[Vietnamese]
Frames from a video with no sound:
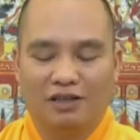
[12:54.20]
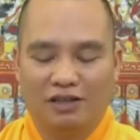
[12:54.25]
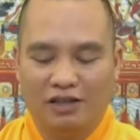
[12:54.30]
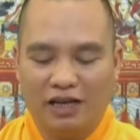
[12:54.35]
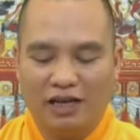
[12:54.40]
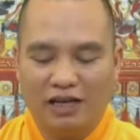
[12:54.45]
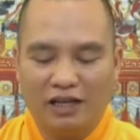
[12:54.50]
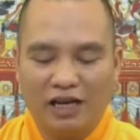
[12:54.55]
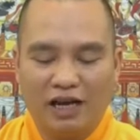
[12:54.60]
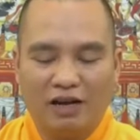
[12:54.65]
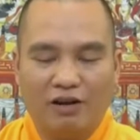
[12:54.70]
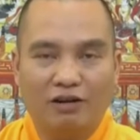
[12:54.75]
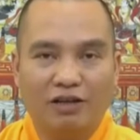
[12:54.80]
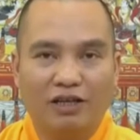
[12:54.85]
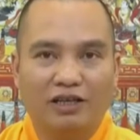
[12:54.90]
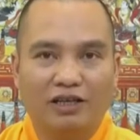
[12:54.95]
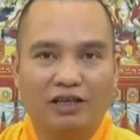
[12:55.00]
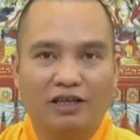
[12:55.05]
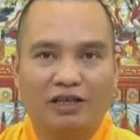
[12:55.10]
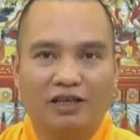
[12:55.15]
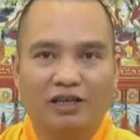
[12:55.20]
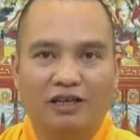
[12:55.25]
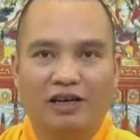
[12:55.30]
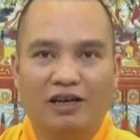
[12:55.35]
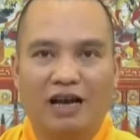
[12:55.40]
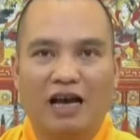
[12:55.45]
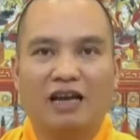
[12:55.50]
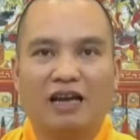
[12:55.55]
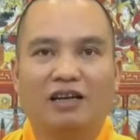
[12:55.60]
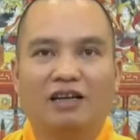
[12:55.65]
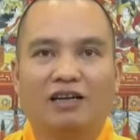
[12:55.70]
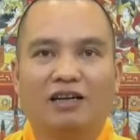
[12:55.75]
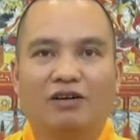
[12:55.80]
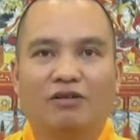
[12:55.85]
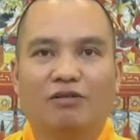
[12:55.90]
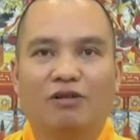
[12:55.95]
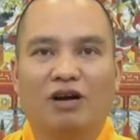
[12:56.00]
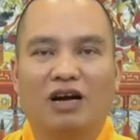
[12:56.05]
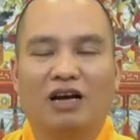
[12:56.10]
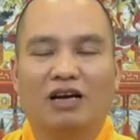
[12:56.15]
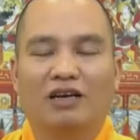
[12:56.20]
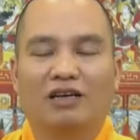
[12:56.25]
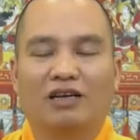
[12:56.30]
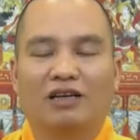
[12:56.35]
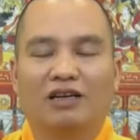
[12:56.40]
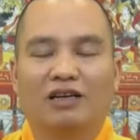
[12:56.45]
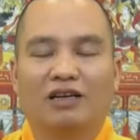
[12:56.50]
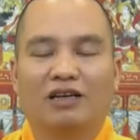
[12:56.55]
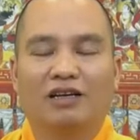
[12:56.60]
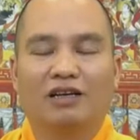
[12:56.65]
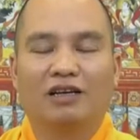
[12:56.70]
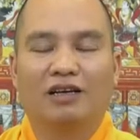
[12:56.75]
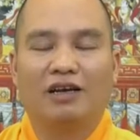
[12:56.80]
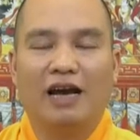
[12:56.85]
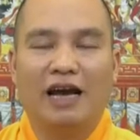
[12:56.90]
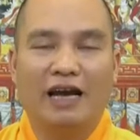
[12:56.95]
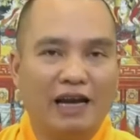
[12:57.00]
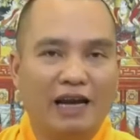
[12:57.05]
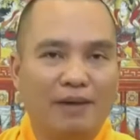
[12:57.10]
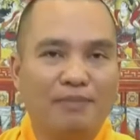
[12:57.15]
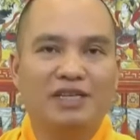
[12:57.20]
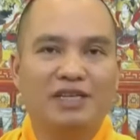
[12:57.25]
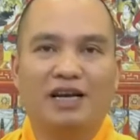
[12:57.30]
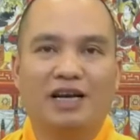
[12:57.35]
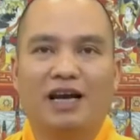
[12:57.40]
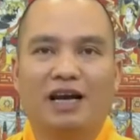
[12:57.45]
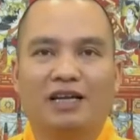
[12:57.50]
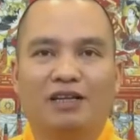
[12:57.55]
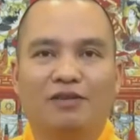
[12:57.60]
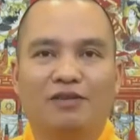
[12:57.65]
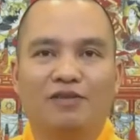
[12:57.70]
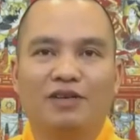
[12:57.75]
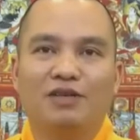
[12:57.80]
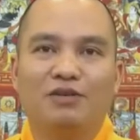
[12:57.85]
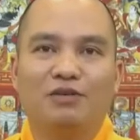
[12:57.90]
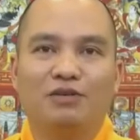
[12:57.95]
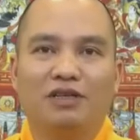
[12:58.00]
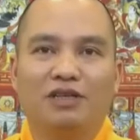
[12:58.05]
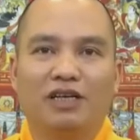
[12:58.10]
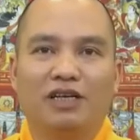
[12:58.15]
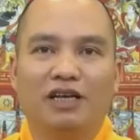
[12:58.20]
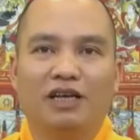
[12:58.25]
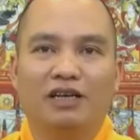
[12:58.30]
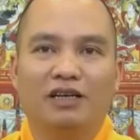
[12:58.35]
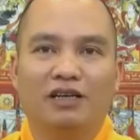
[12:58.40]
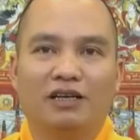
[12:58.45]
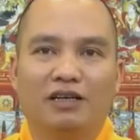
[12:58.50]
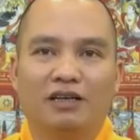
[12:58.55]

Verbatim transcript: thì anh ta có thể ăn được khoảng 2 năm chẳng hạn tôi ví dụ như thế